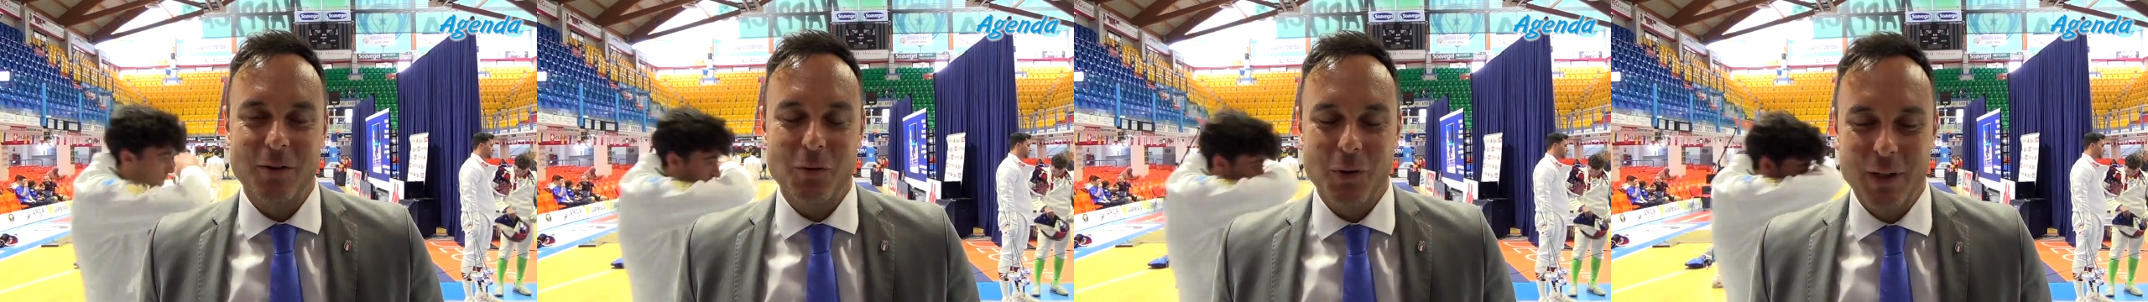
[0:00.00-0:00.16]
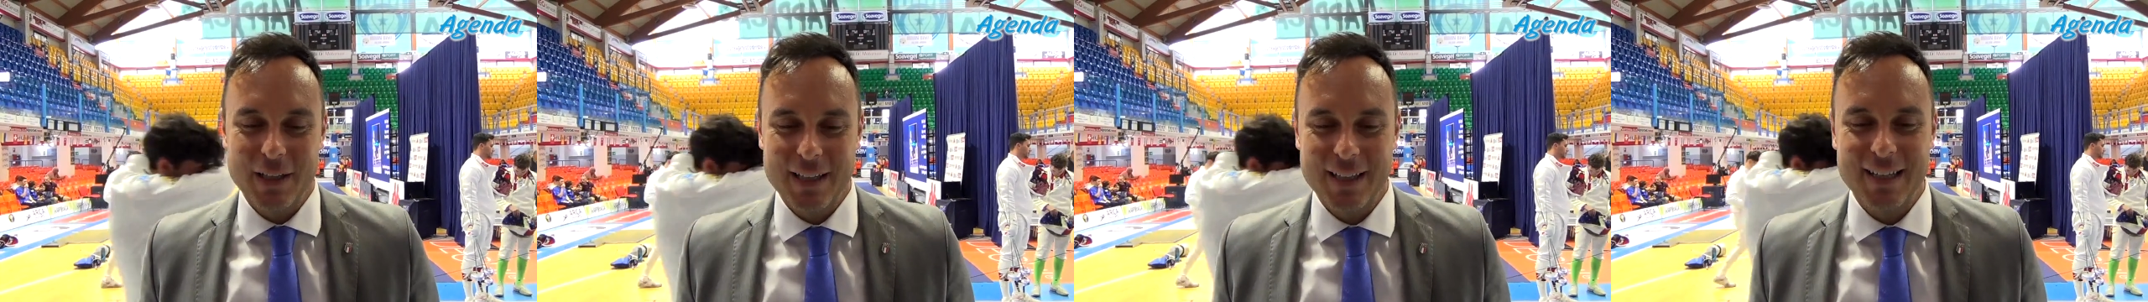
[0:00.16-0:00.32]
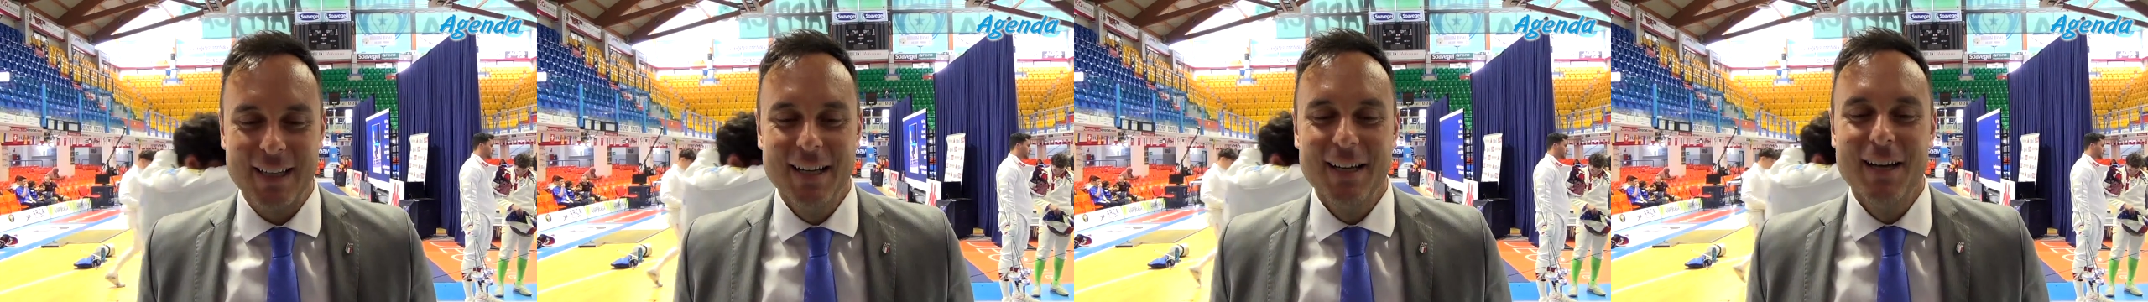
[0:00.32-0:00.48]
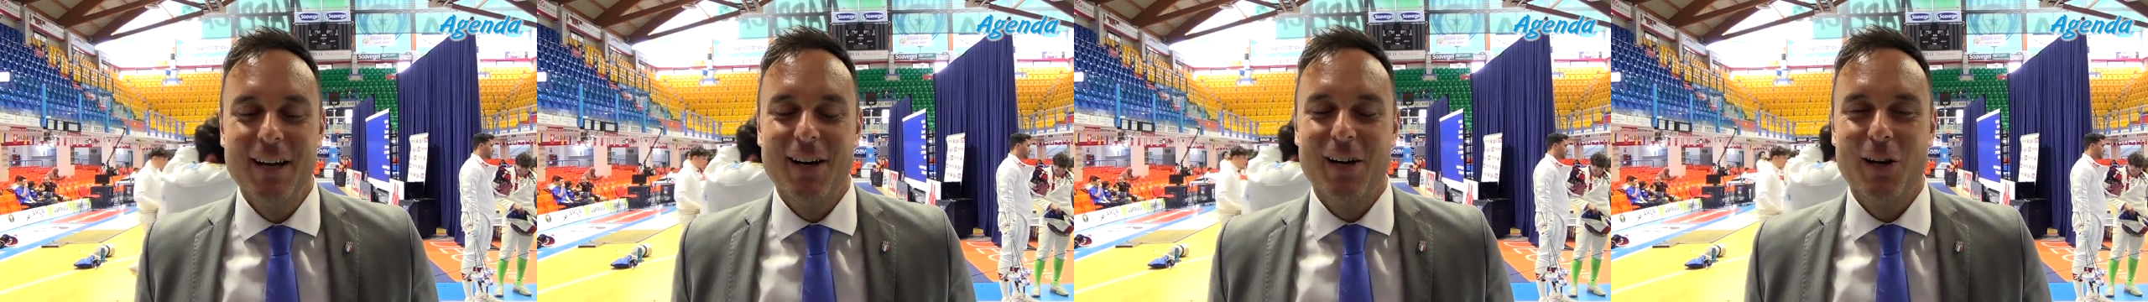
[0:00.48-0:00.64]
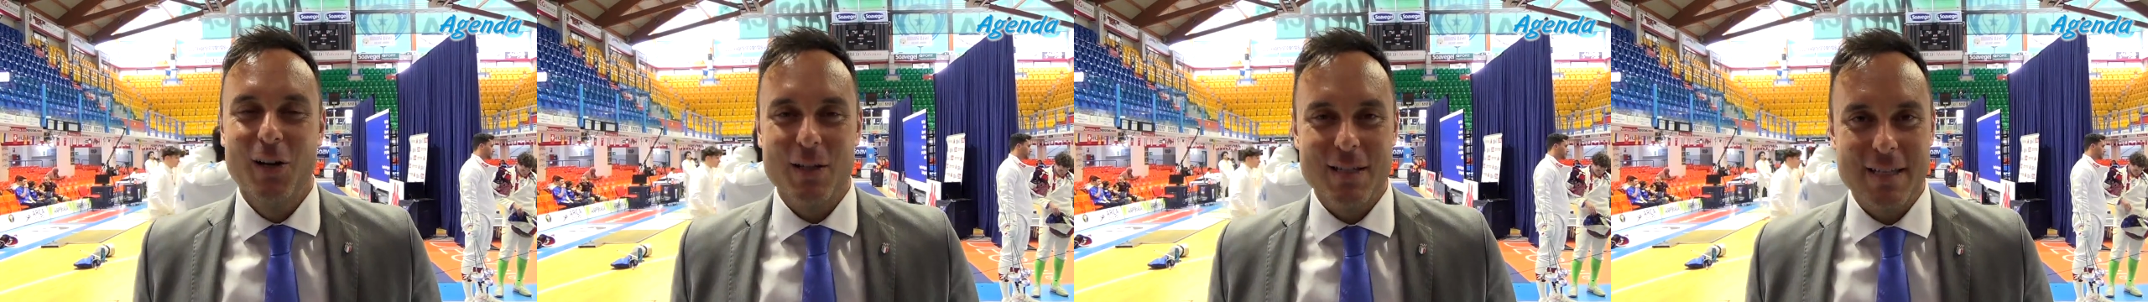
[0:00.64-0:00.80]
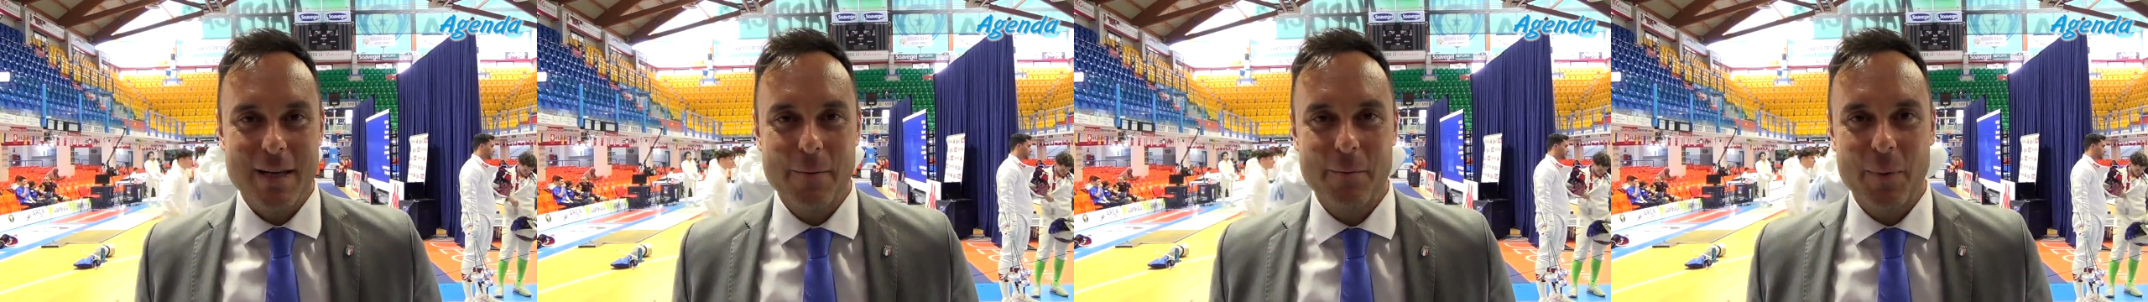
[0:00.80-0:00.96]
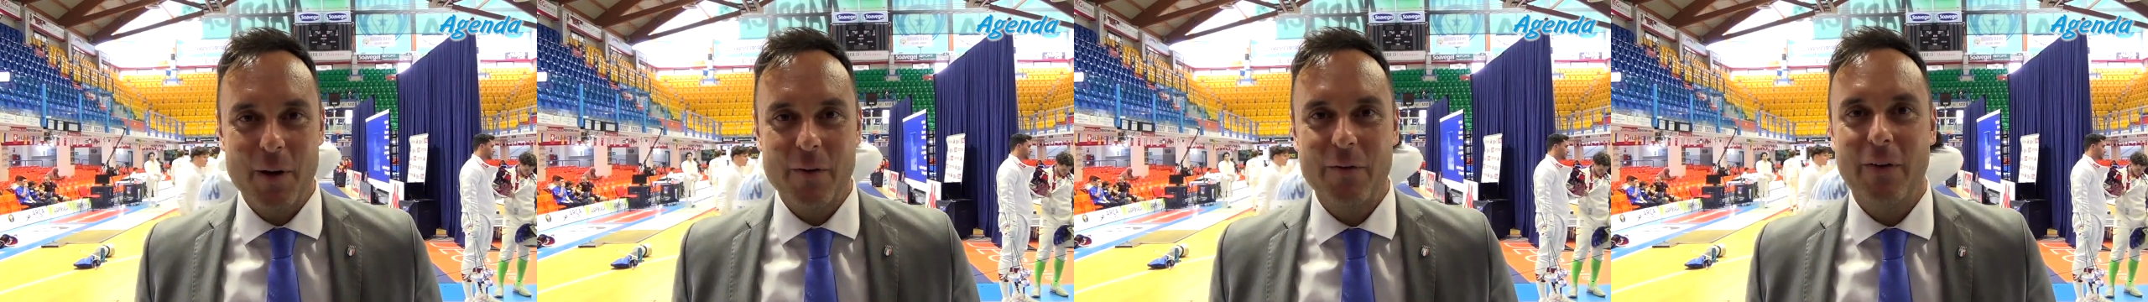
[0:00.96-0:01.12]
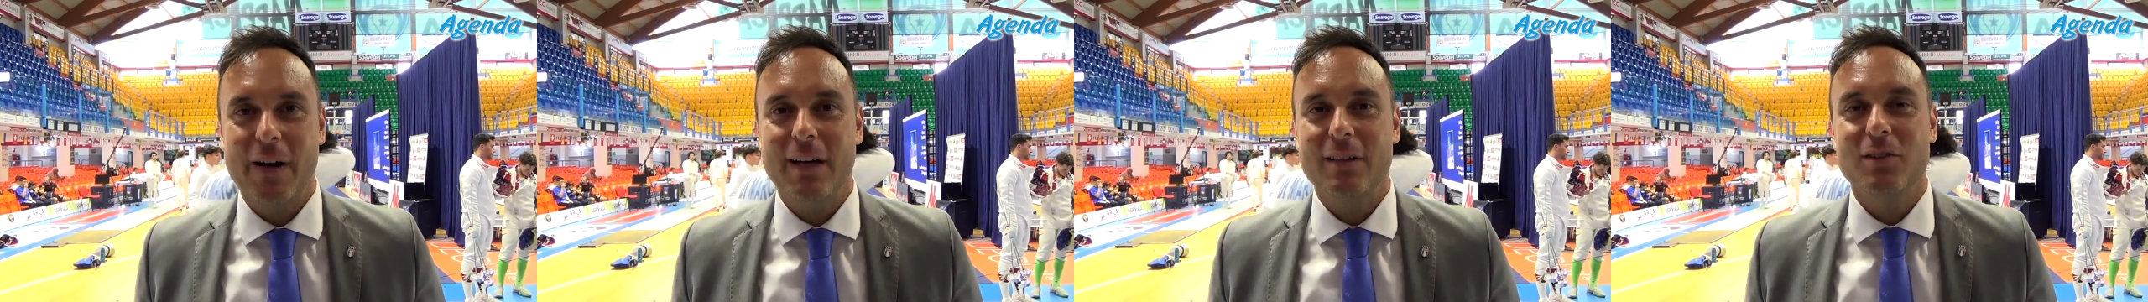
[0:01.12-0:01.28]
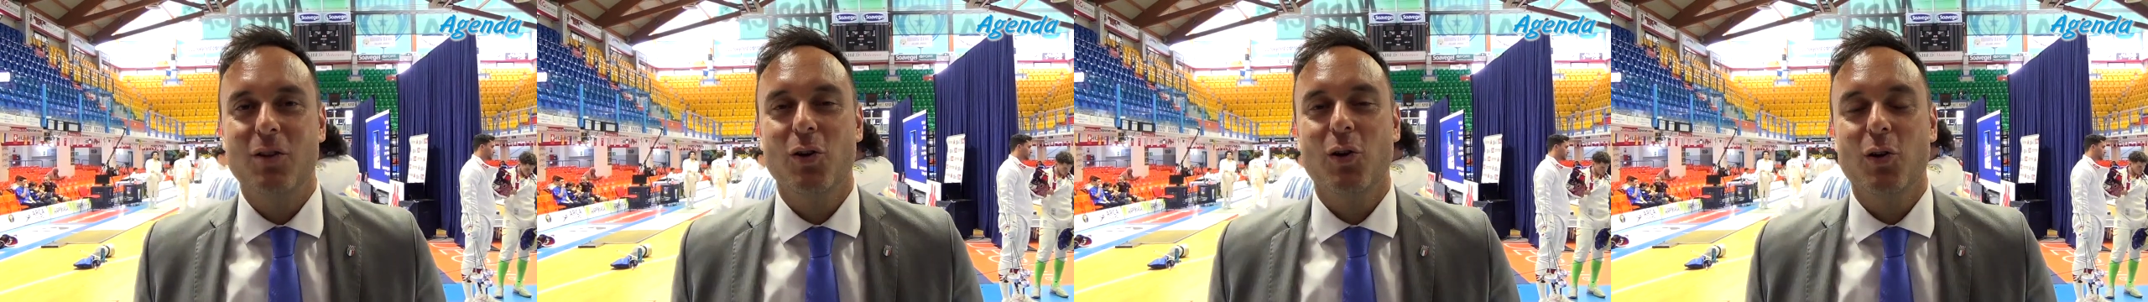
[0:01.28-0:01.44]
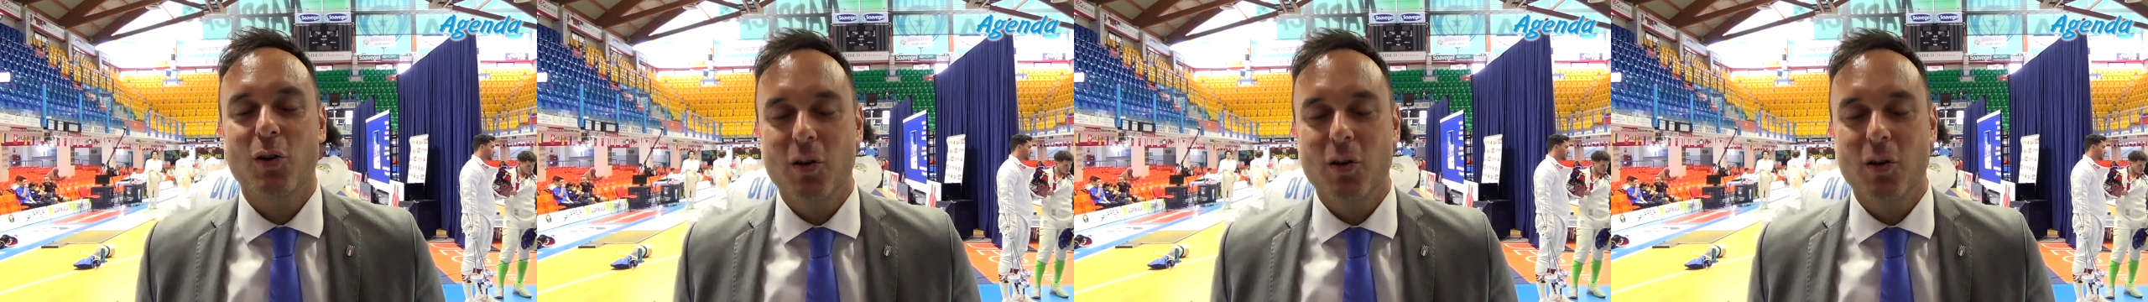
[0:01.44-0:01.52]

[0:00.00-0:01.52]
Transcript: quindi l'ho sempre fatto fatto,